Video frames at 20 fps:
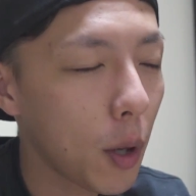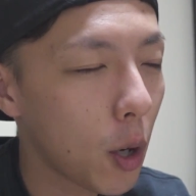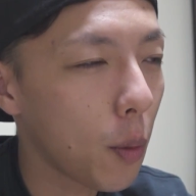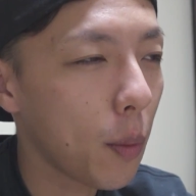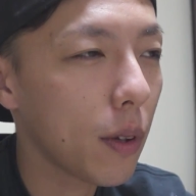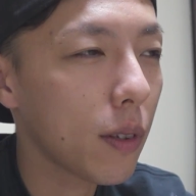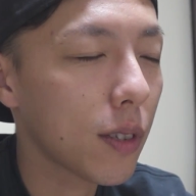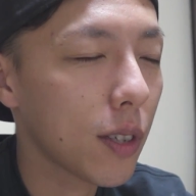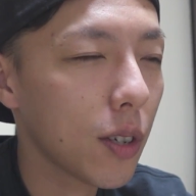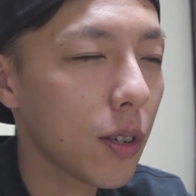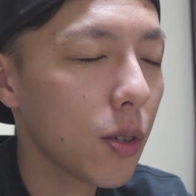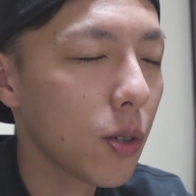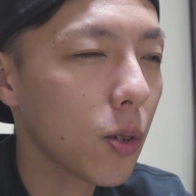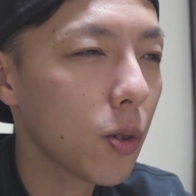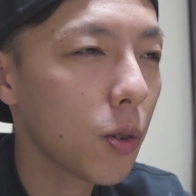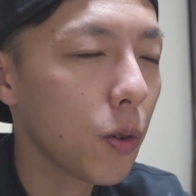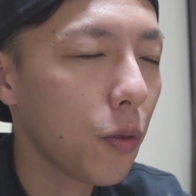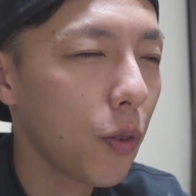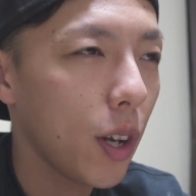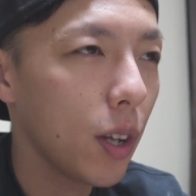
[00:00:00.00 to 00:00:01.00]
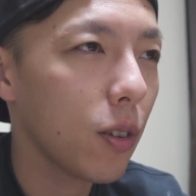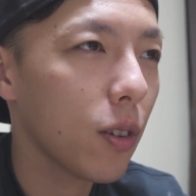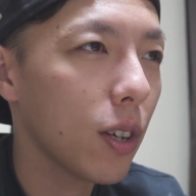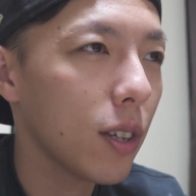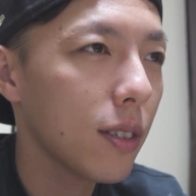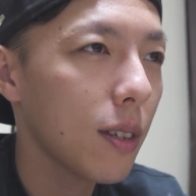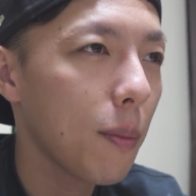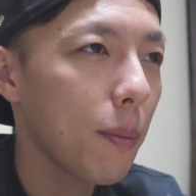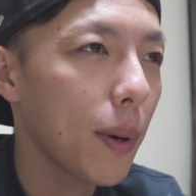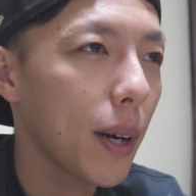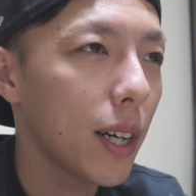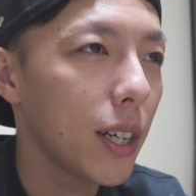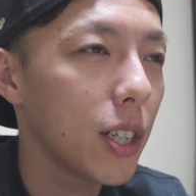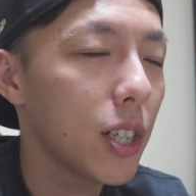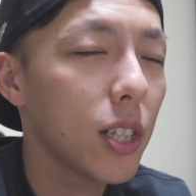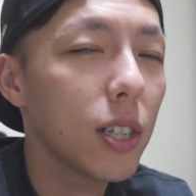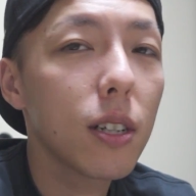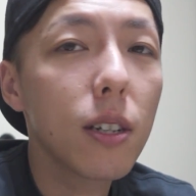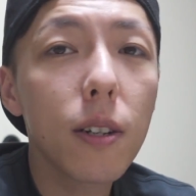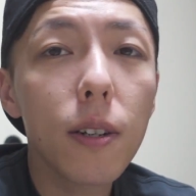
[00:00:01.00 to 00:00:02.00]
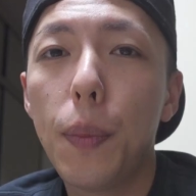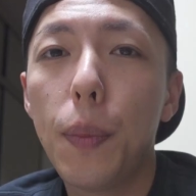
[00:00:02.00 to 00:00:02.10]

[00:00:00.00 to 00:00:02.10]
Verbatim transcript: Pelo menos eu estou sofrendo nessa parte.